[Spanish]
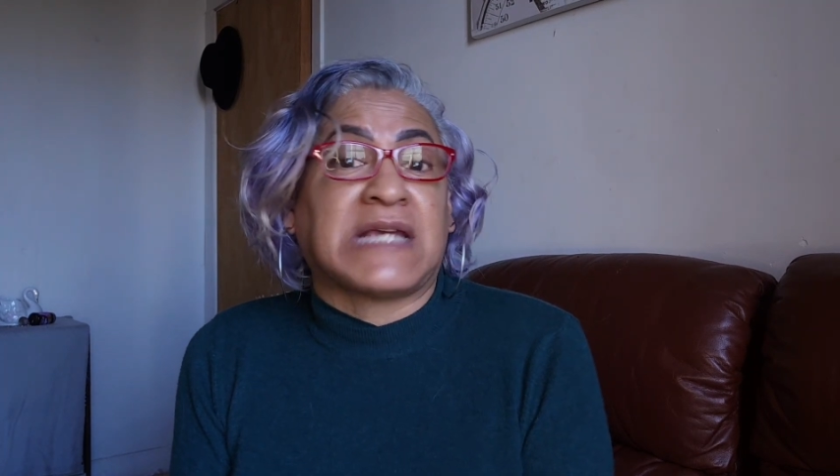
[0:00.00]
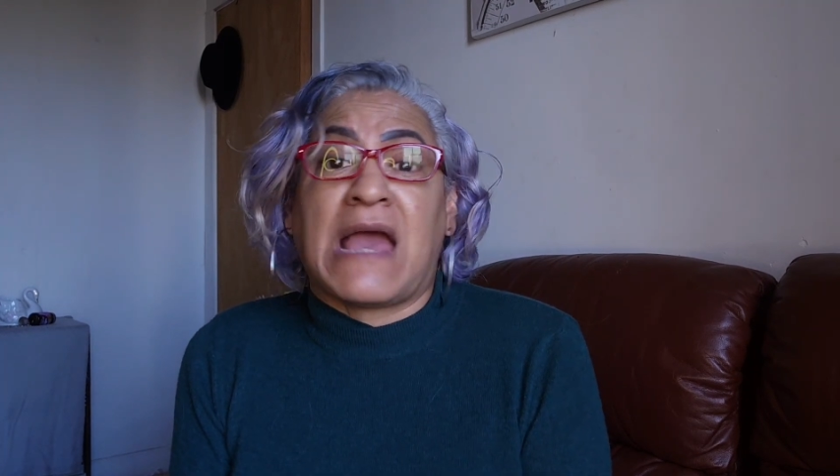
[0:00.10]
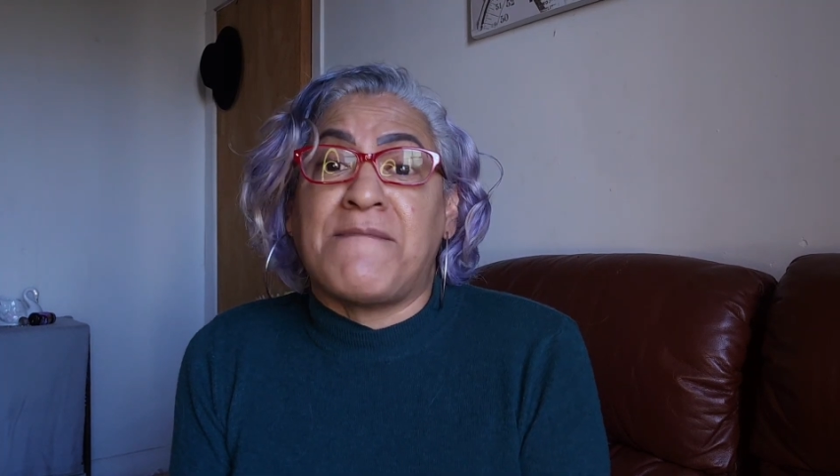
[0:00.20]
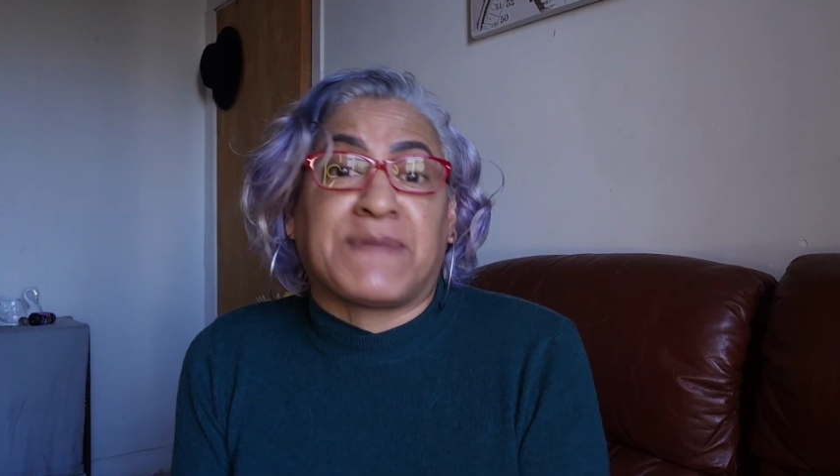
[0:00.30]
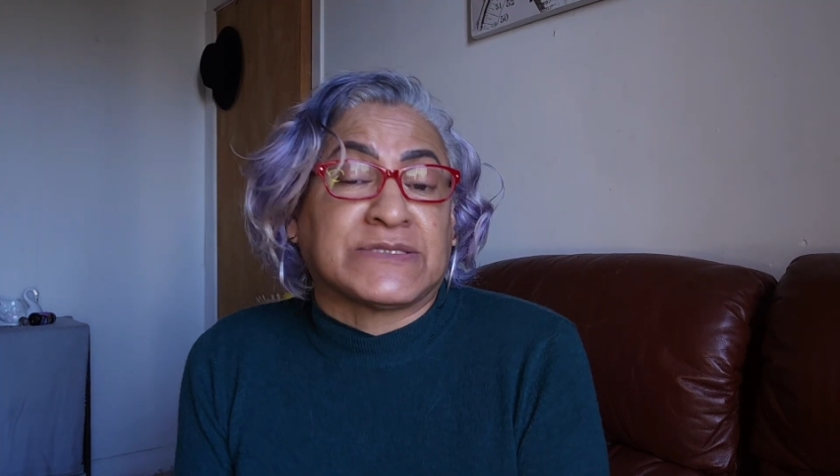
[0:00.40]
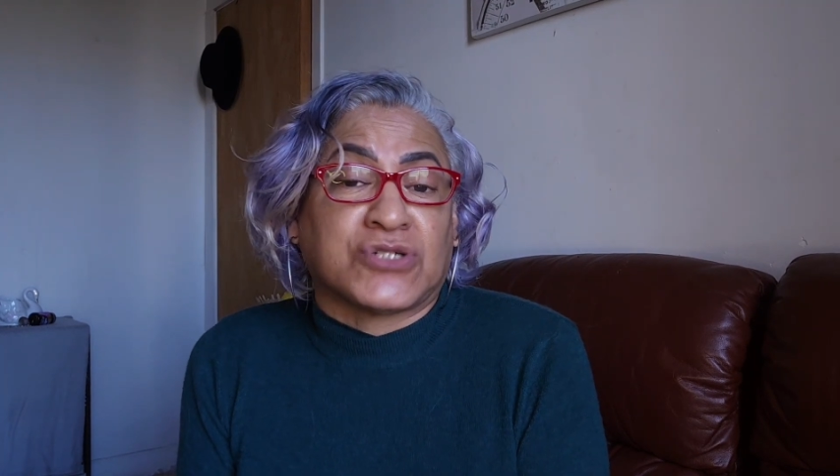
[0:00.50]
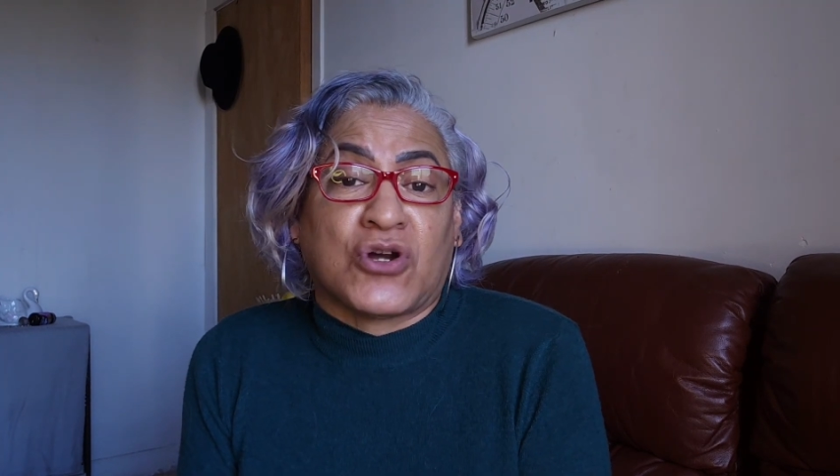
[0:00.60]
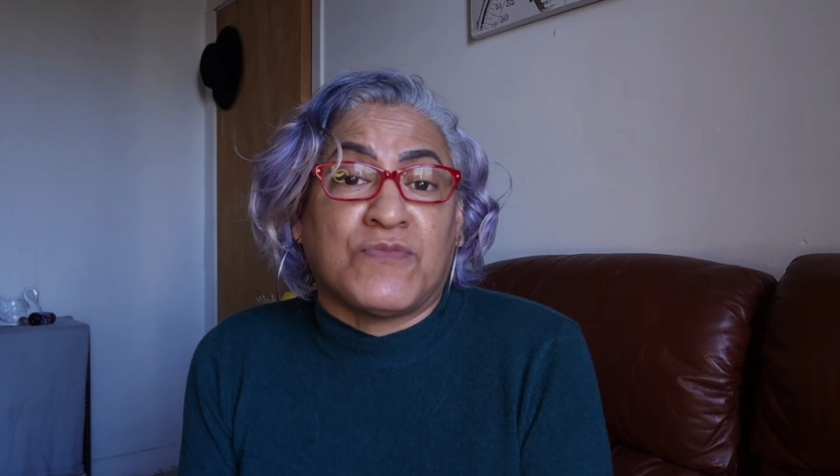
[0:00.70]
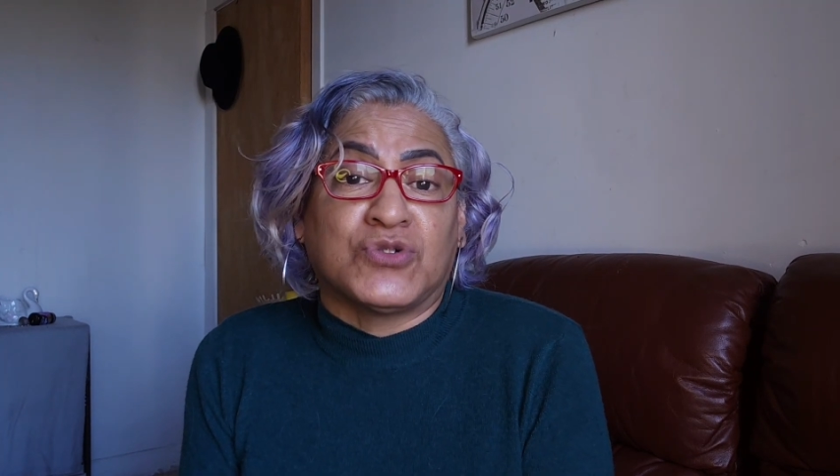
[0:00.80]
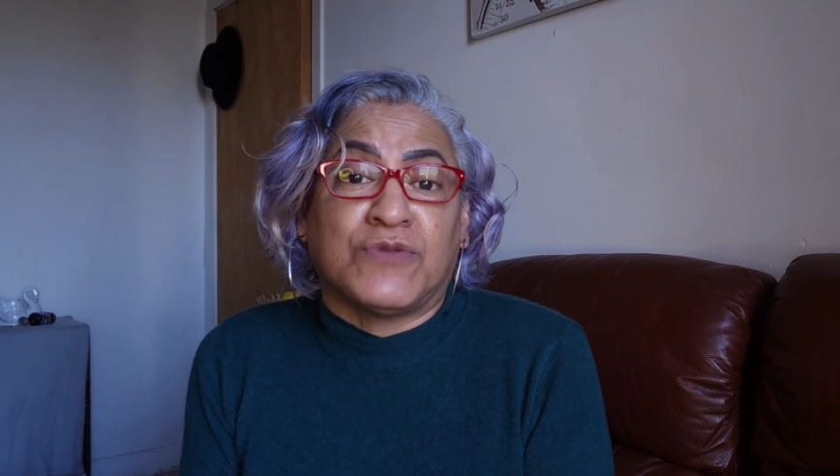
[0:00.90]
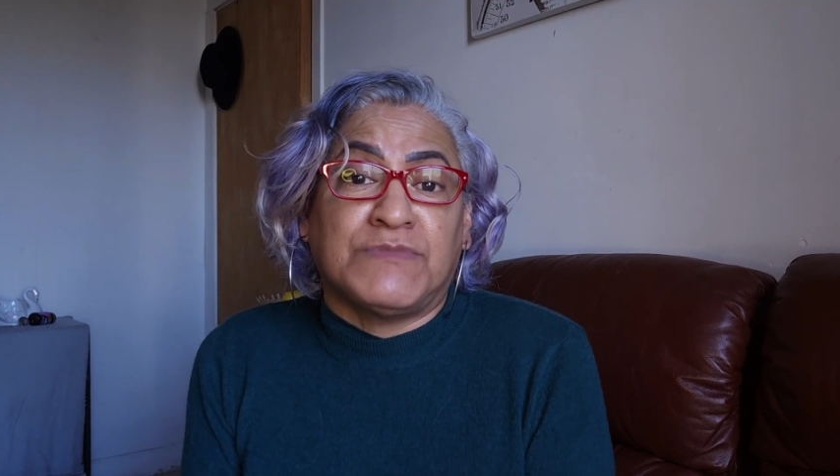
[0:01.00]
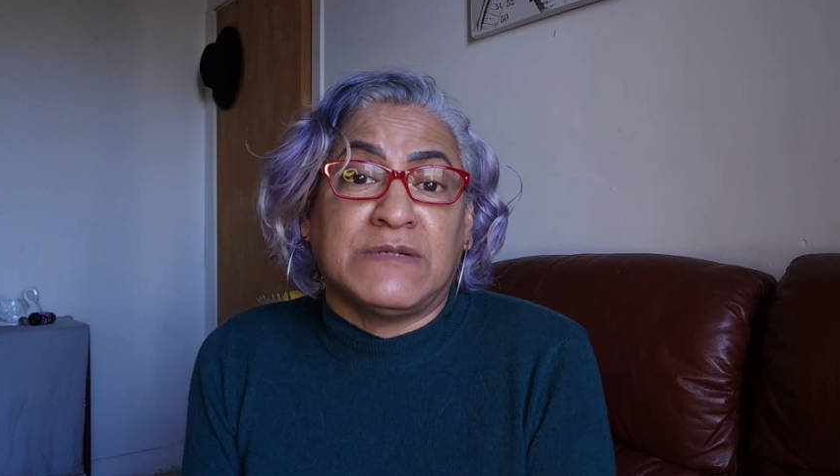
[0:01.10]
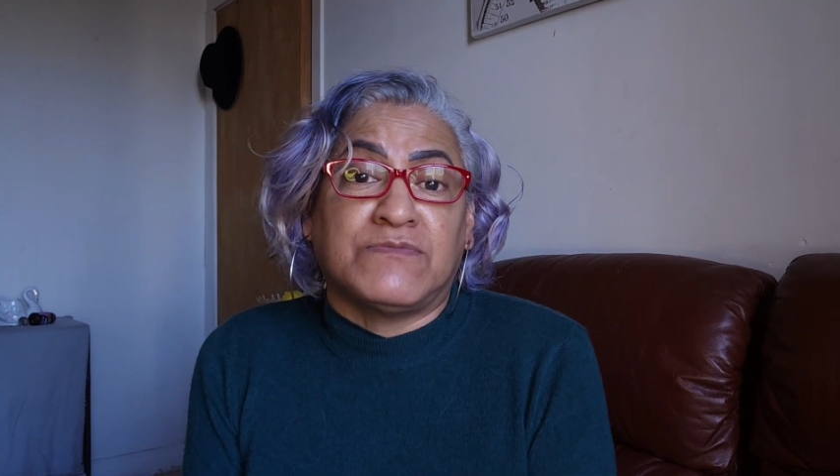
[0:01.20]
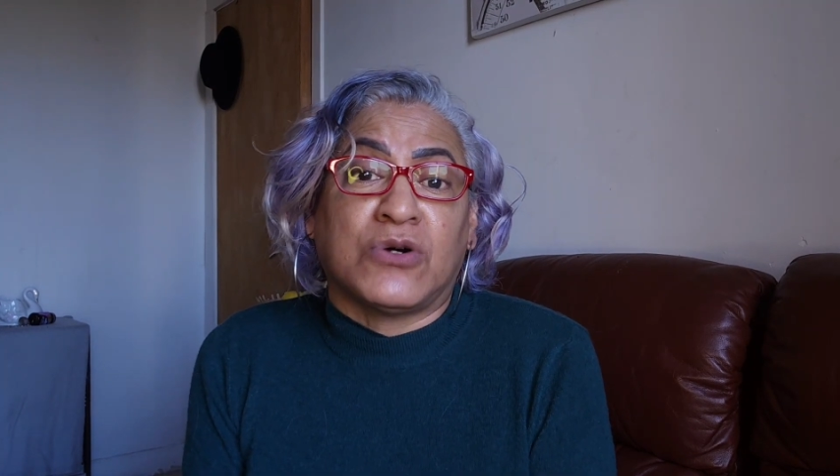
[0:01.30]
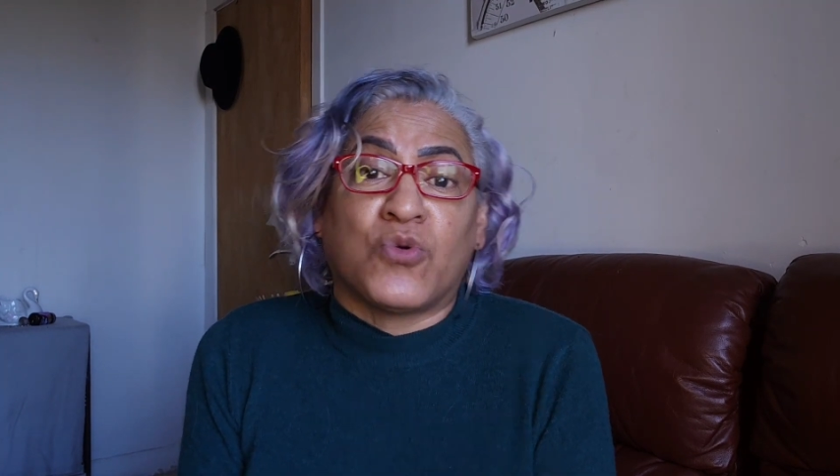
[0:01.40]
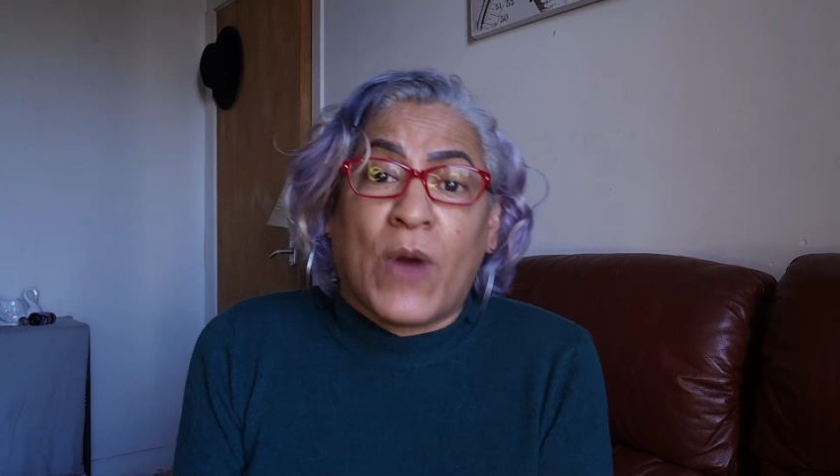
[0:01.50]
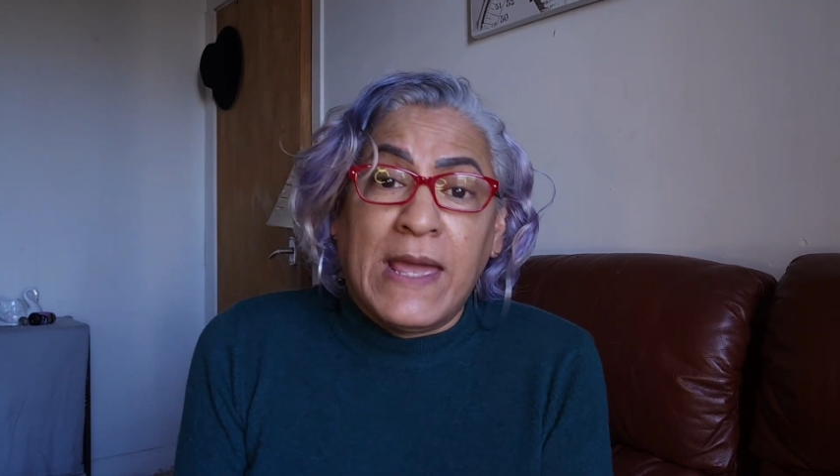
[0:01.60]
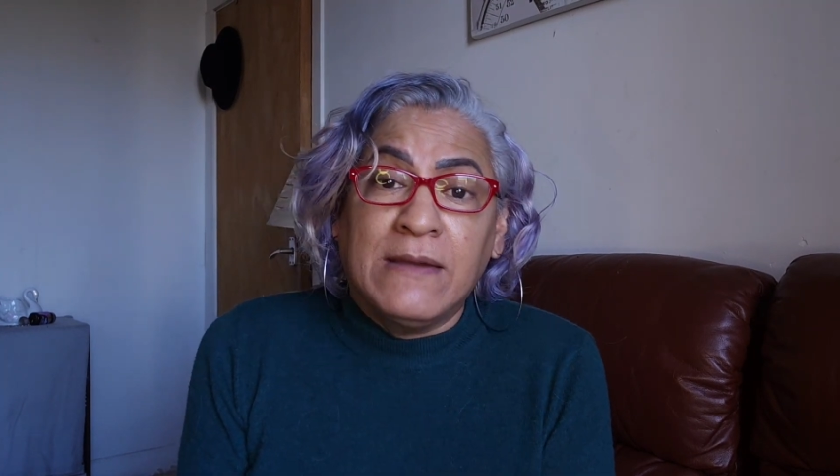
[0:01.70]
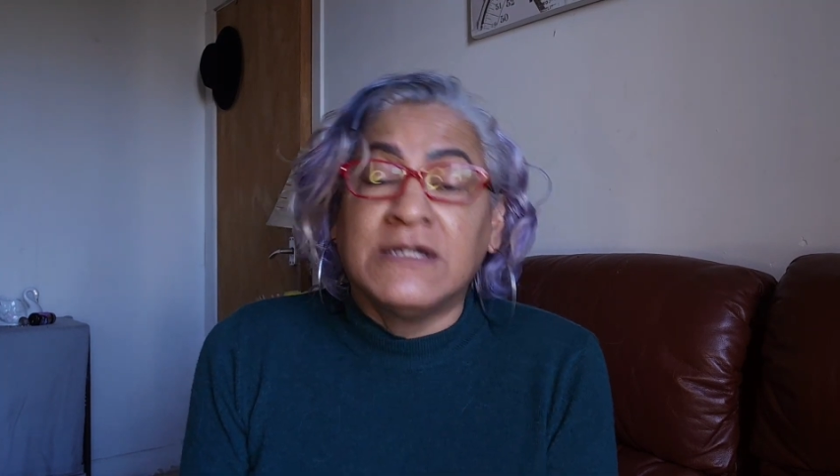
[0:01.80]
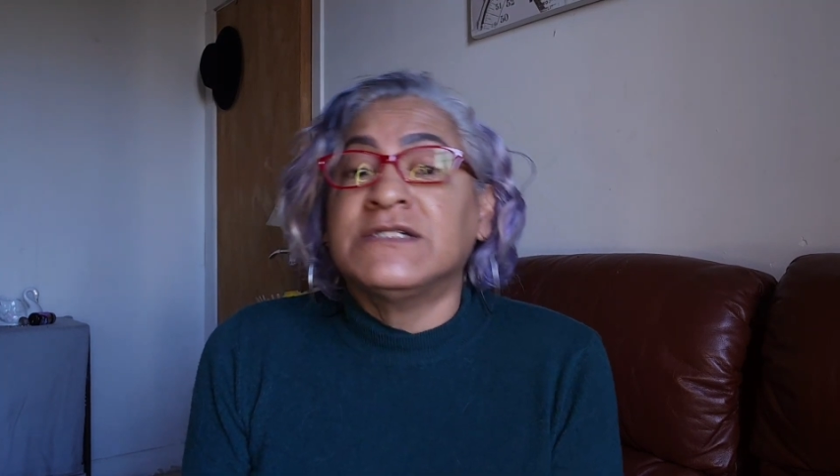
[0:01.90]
y caen presos como unos mismos, güey.